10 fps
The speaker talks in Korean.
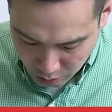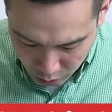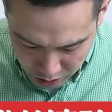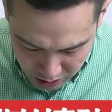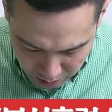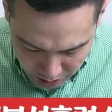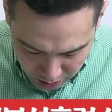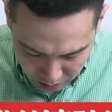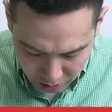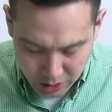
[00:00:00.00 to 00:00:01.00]
온칩
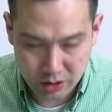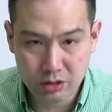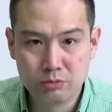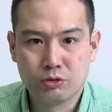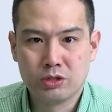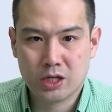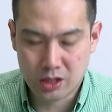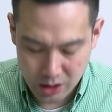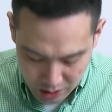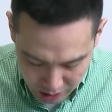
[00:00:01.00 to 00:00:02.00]
인터커넥트는 뭐냐?